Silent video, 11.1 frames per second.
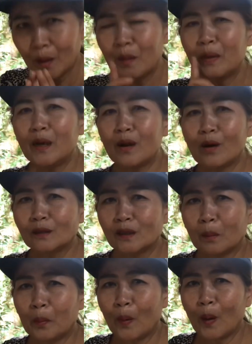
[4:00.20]
พี่น้องส
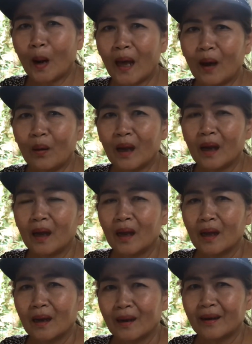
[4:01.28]
ปปลาวค่ะ
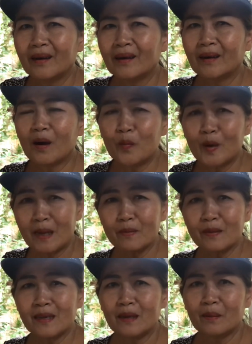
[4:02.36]
เออเขาเป็นเอฟ
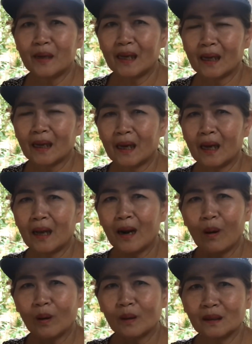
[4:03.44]
ซีแม่เองนะคะล
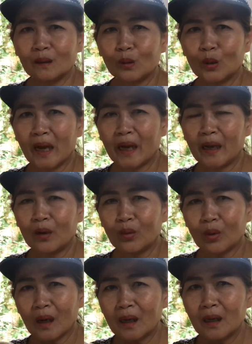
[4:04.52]
องจากคนไทยดู
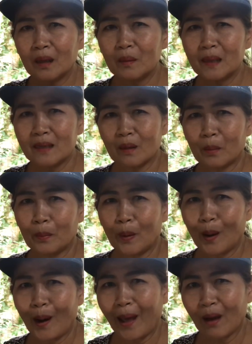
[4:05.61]
ก็คือ มีสปป
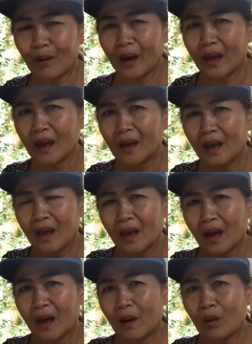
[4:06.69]
ลาวค่ะ
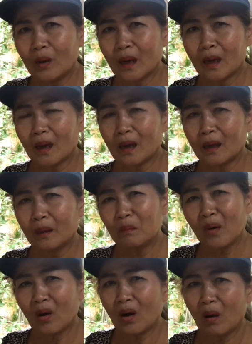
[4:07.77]
เขานะคะอินบ็
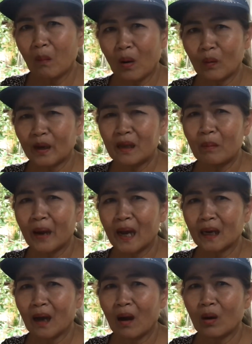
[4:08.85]
อกเขาบอกว่าที่บ้าน
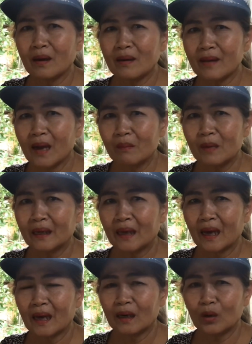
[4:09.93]
เขาก็สร้างเหมือนกั
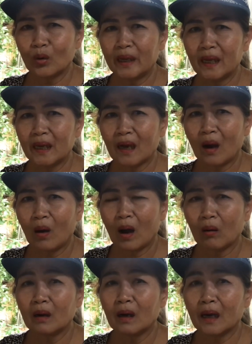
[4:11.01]
นโดยที่เขาเอา
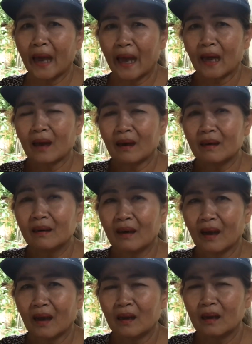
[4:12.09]
เกลือแกงค่ะเกลือ
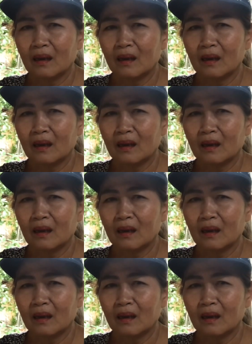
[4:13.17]
ค่ะ